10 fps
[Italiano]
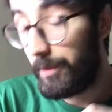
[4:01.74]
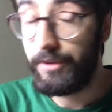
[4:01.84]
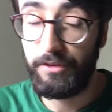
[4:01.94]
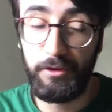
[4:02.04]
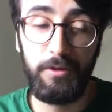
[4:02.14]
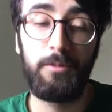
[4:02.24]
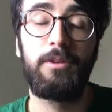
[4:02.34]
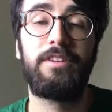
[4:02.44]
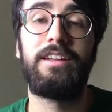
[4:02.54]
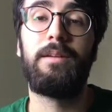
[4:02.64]
Posizione numero
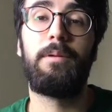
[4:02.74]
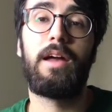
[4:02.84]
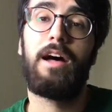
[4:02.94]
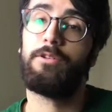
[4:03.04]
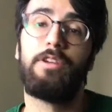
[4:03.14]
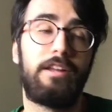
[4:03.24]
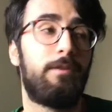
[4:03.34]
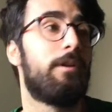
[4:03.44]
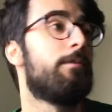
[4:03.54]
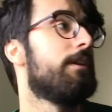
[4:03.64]
7 per How to Get
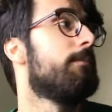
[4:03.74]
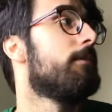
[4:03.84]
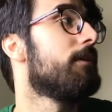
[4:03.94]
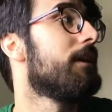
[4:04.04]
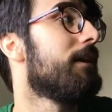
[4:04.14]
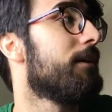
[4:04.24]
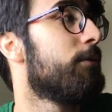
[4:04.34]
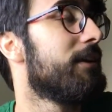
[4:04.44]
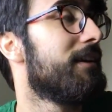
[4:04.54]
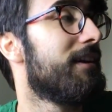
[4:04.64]
Away with Murder,
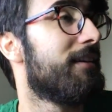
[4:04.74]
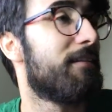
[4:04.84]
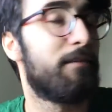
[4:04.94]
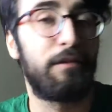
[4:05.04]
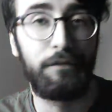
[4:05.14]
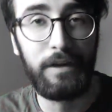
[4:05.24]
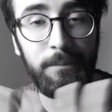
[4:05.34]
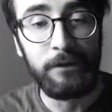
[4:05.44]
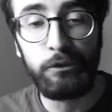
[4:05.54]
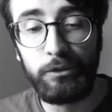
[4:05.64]
quindi
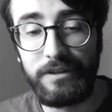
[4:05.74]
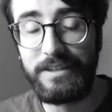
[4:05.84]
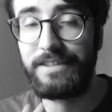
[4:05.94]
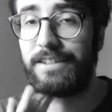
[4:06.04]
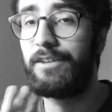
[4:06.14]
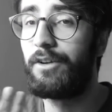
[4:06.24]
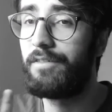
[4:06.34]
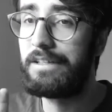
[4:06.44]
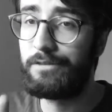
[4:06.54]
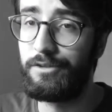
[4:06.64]
fermi tutti, se non
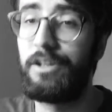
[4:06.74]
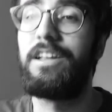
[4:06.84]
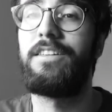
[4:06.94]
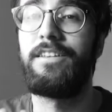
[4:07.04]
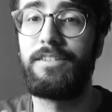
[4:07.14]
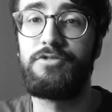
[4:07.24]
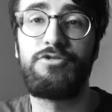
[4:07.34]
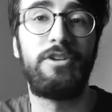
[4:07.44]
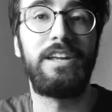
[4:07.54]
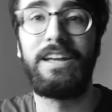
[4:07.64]
avete visto la terza
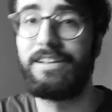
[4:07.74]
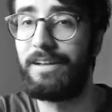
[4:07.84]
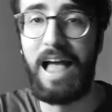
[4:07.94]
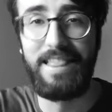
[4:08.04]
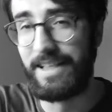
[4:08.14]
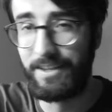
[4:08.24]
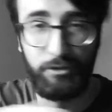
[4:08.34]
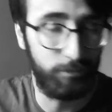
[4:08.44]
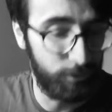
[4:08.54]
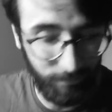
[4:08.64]
stagione andate subito